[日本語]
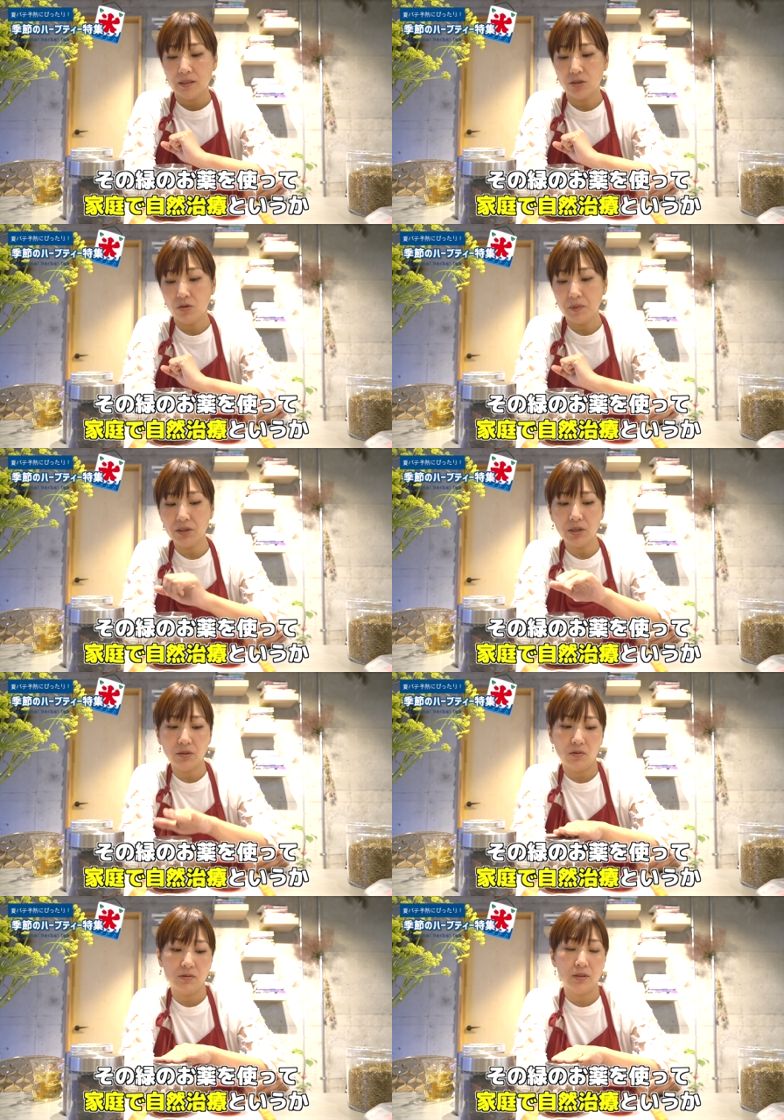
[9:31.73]
その緑
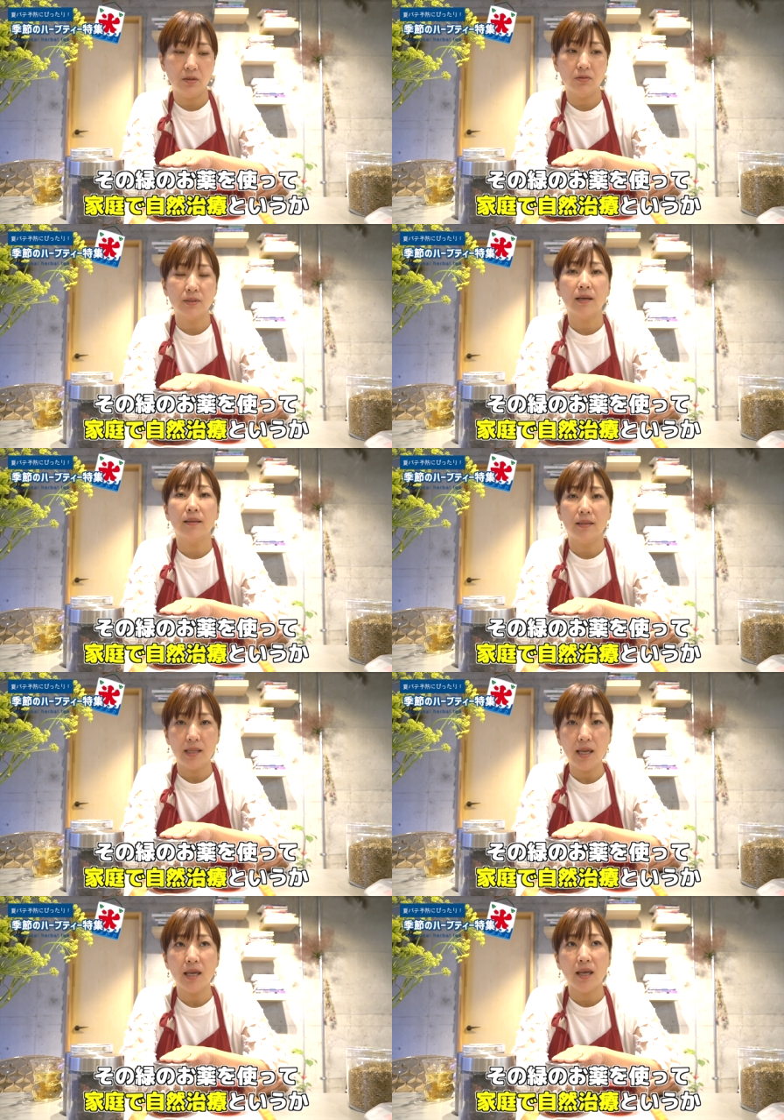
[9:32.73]
のお薬を使っ
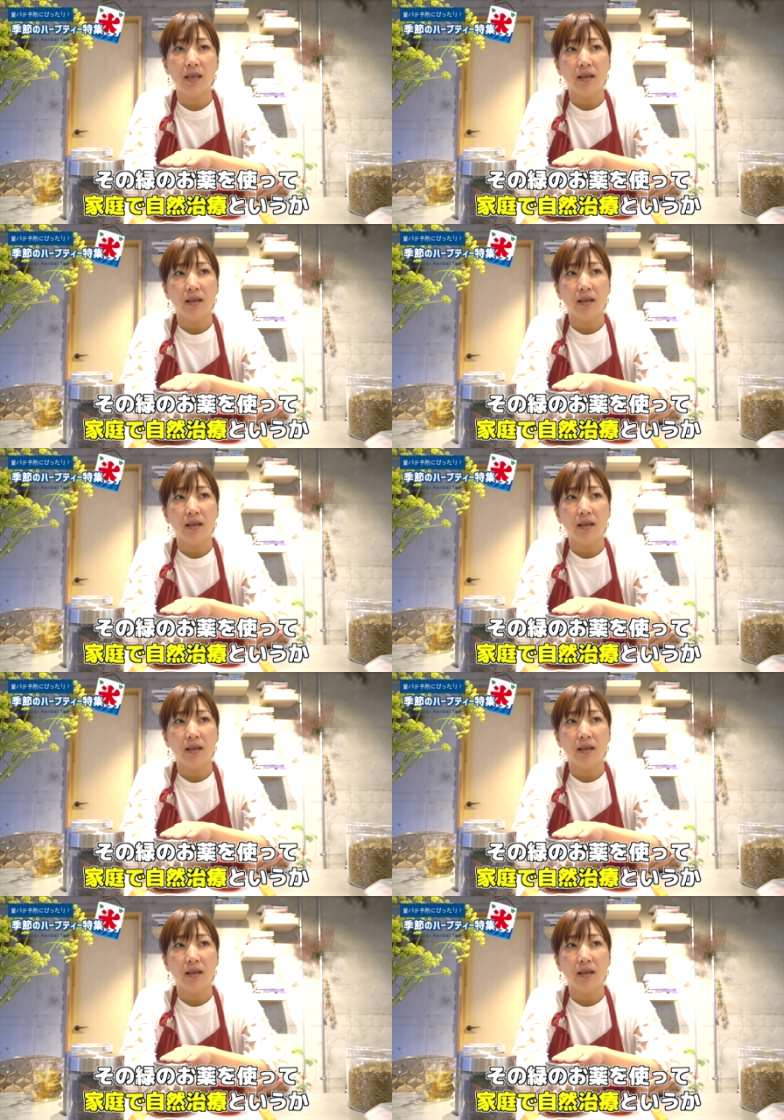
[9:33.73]
て、